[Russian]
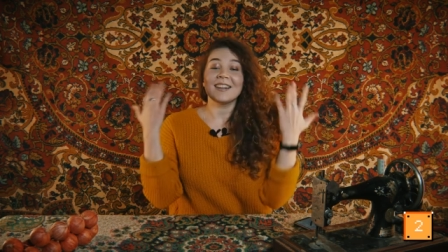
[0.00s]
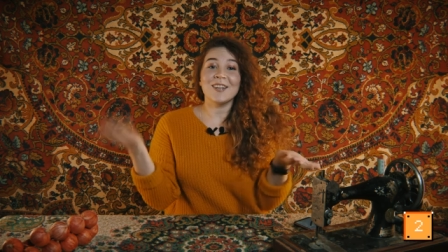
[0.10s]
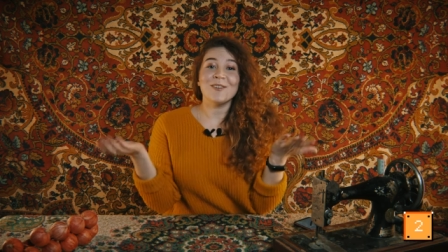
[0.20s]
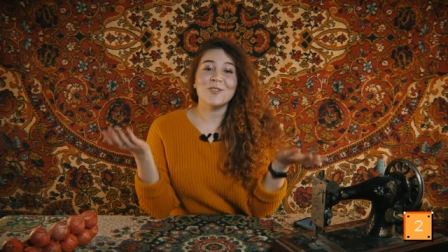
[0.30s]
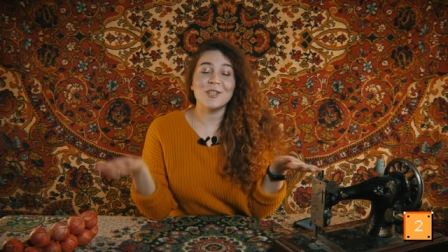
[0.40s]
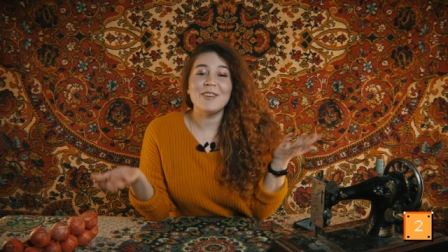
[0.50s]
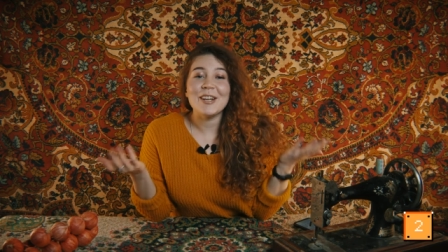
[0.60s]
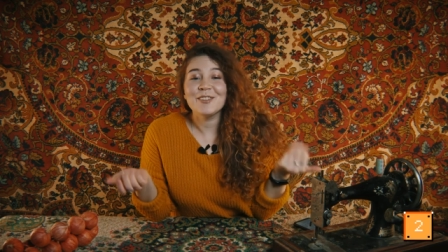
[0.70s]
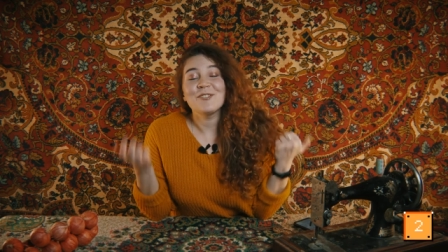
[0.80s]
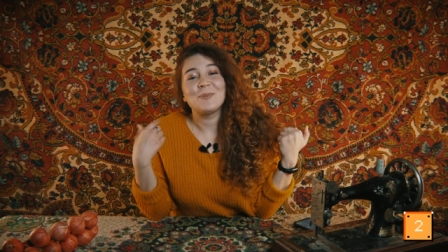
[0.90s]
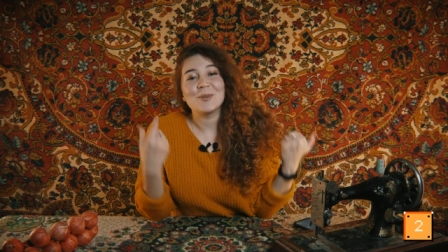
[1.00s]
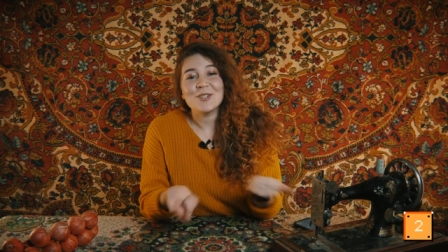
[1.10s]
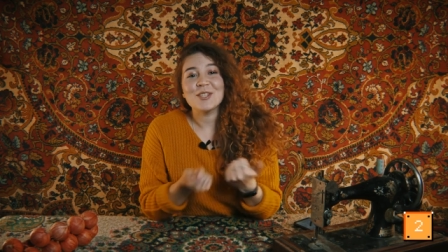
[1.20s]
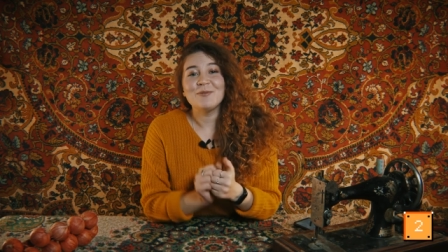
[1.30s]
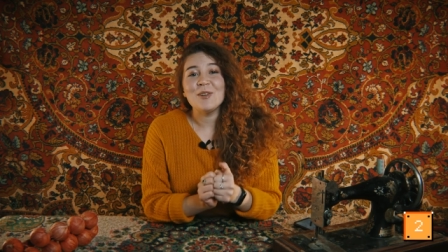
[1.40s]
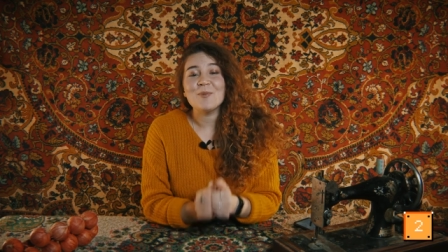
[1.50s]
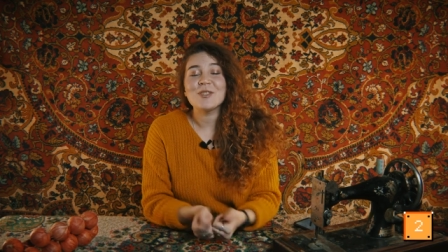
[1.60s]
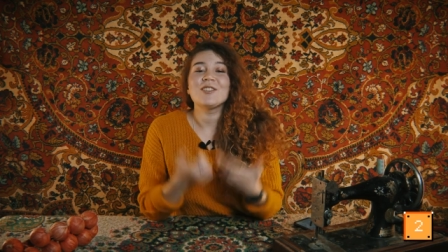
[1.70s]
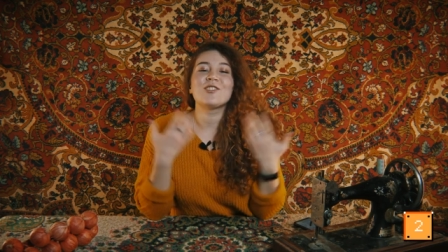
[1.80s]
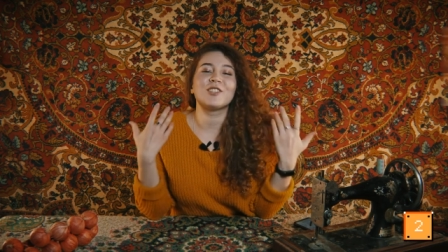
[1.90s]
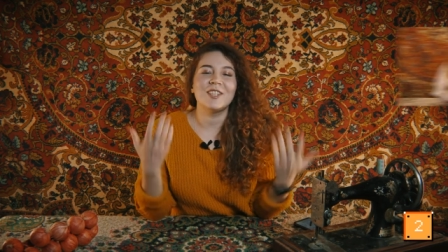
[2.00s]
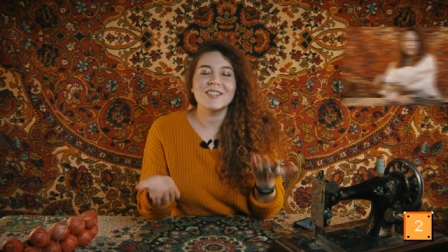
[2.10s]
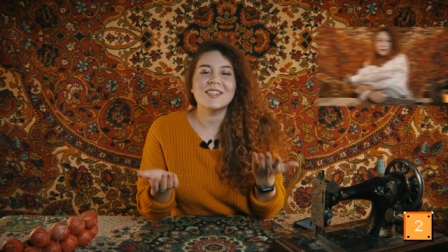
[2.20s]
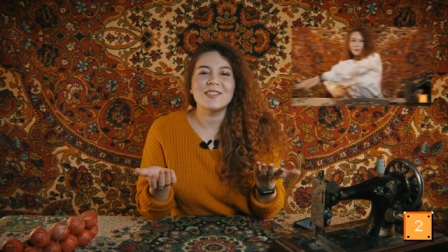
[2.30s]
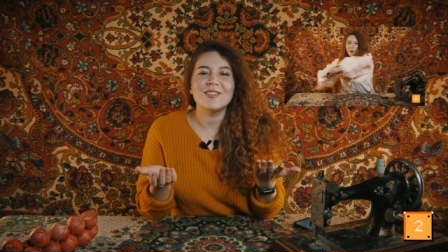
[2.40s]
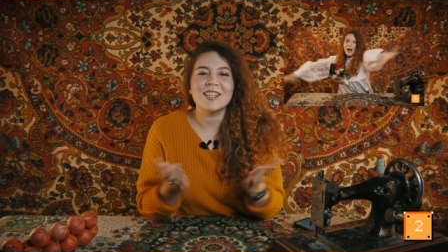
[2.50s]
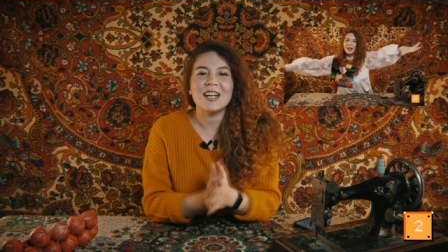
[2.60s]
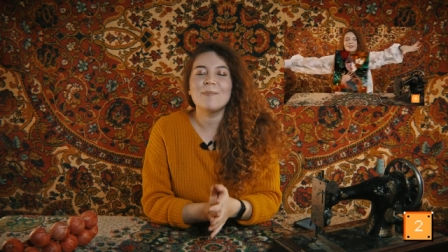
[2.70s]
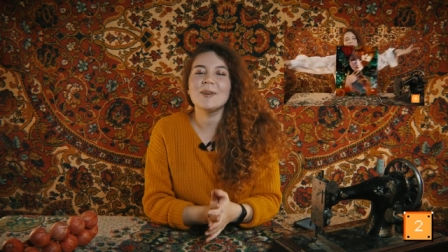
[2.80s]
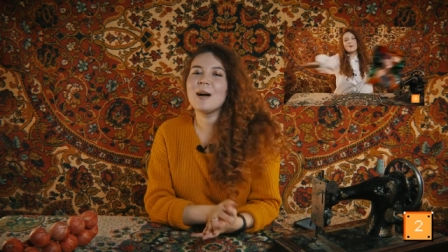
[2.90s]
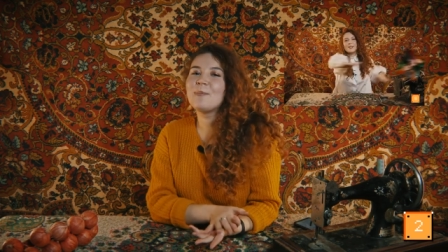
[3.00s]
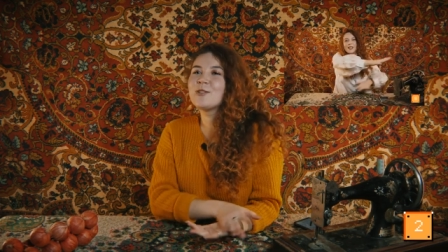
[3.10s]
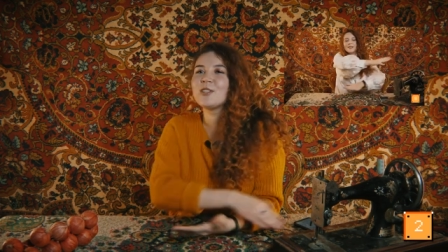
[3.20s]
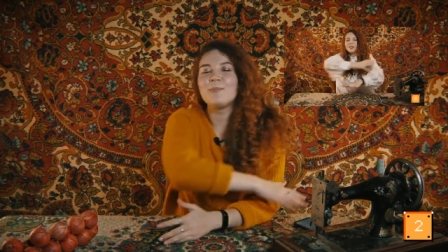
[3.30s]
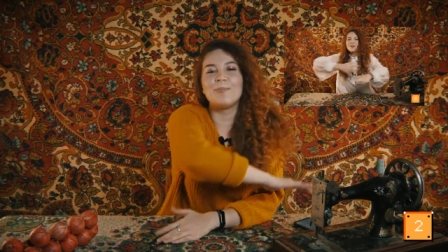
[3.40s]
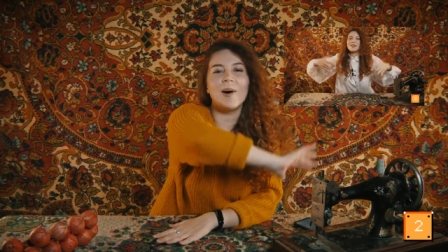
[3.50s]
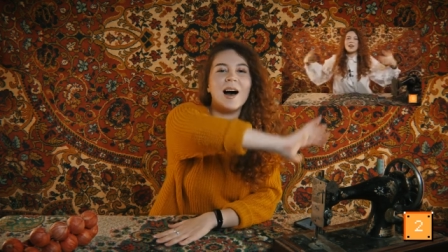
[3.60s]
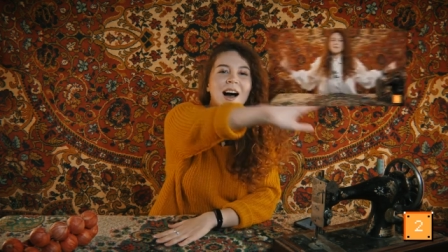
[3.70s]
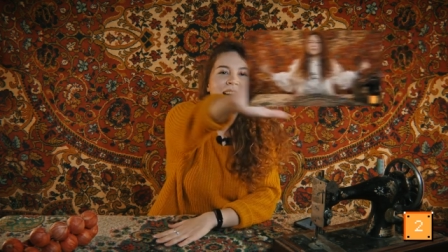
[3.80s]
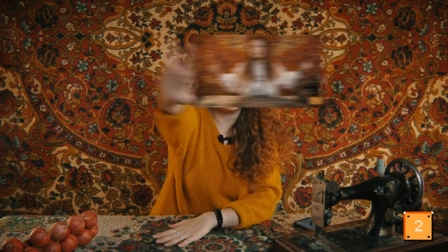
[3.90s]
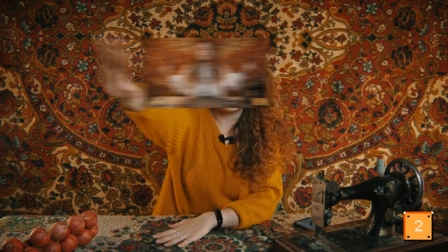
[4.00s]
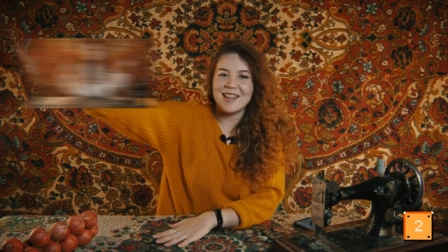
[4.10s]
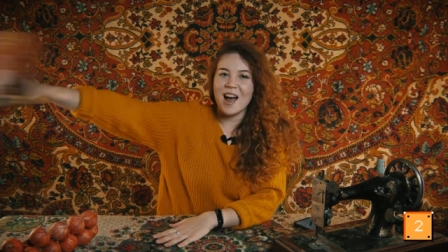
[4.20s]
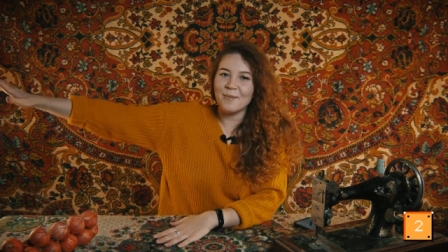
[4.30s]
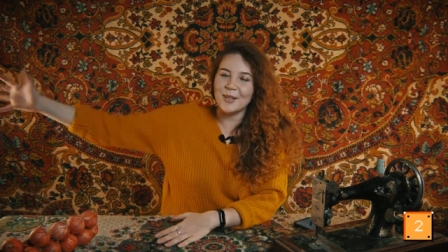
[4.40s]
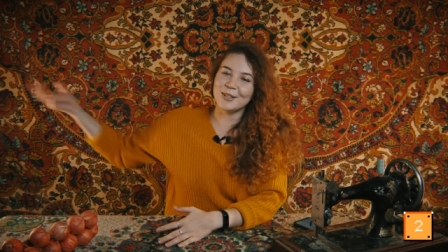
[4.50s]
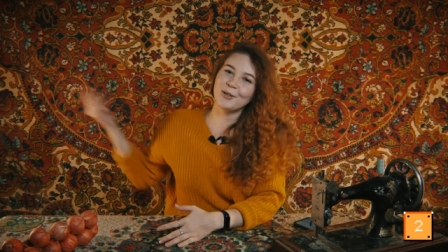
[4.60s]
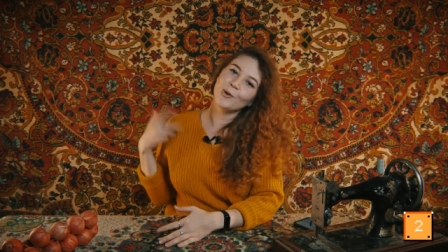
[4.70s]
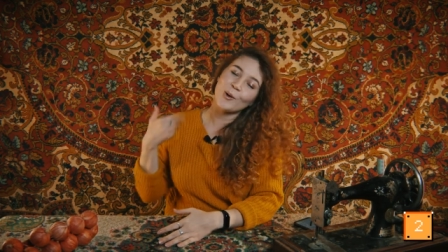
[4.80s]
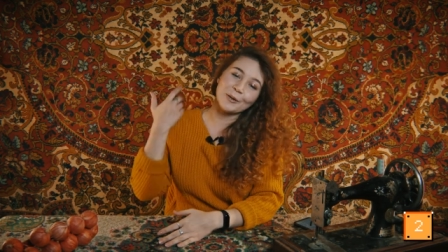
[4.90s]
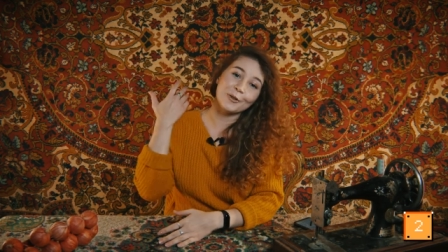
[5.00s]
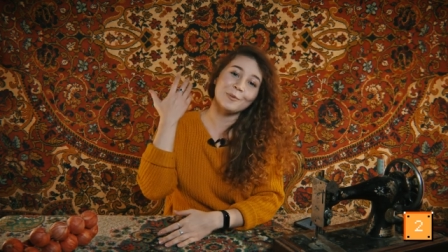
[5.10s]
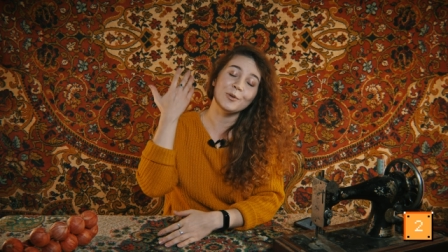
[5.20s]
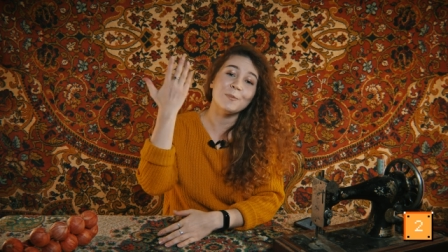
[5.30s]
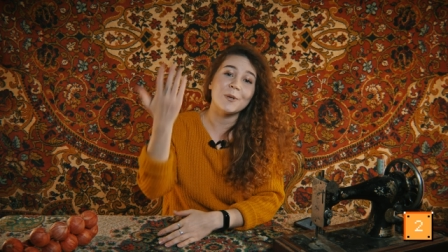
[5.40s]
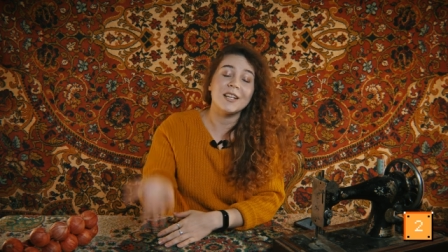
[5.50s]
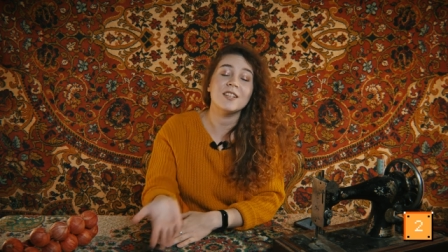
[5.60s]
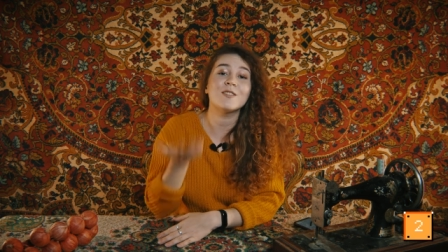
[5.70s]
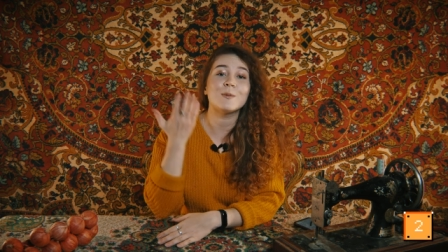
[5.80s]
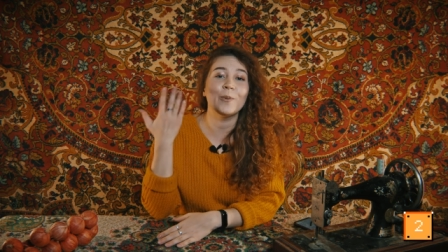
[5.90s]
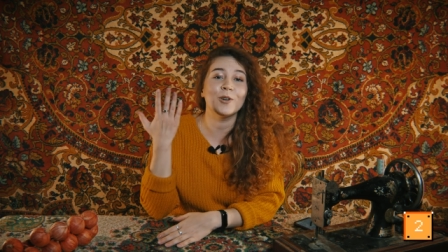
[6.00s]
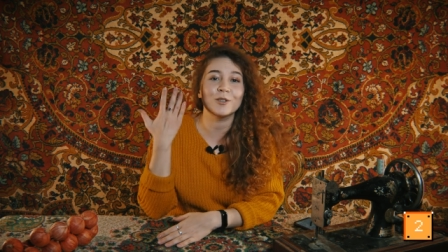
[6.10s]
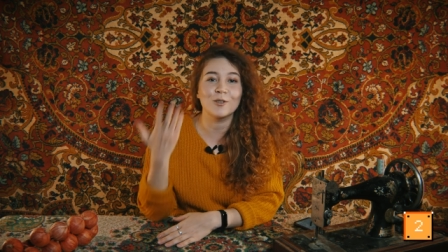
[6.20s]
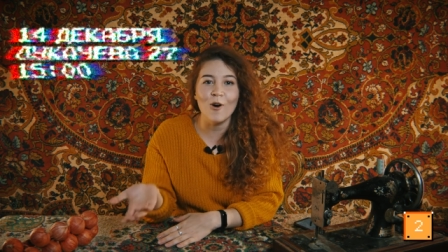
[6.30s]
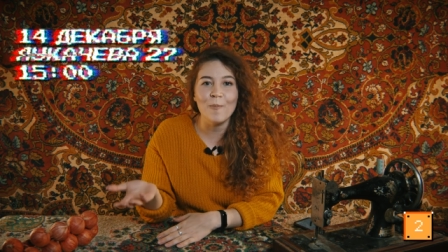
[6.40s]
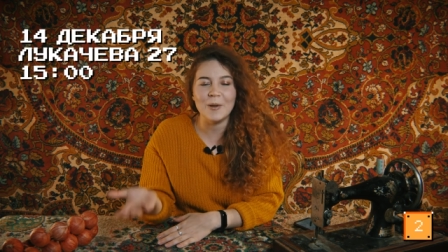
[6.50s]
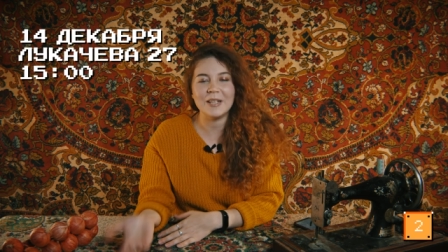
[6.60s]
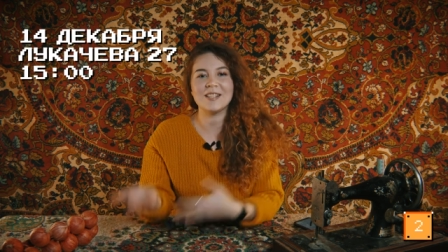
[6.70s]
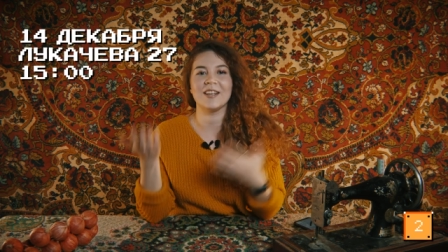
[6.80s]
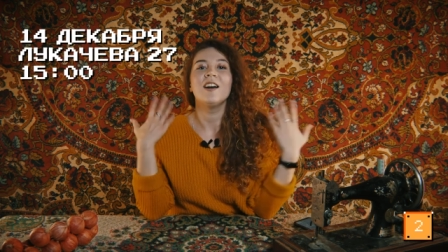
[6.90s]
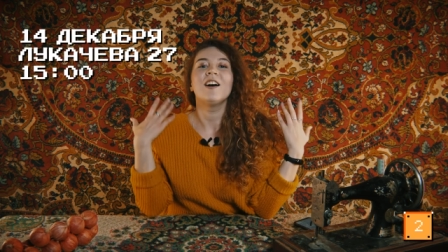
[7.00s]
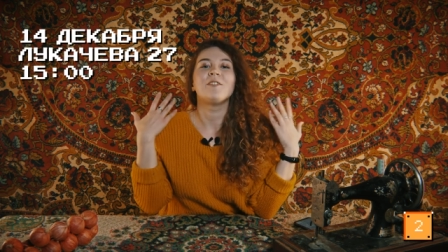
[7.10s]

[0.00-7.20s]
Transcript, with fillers: Как я уже говорила в прошлом выпуске, 14 декабря будет бал сам ГТУ, который будет проходить в спорткомплексе